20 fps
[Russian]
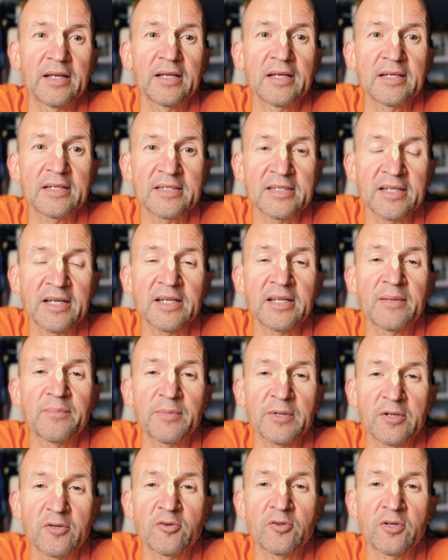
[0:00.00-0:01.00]
Знание
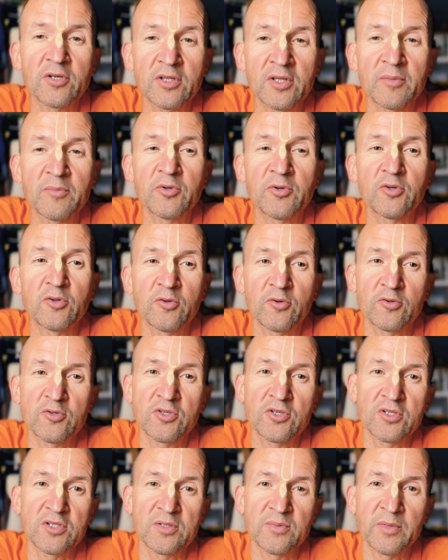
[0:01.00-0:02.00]
придет к тому, кто
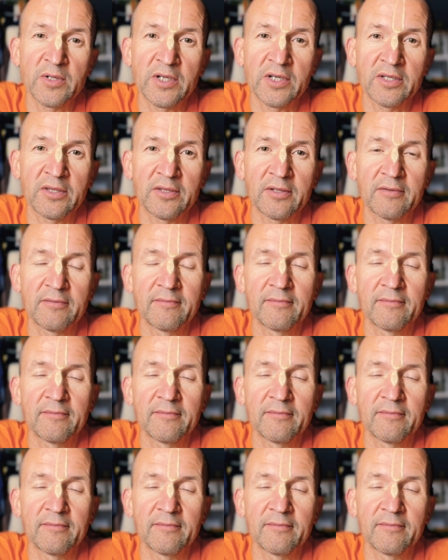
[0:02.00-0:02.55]
очень смиренный.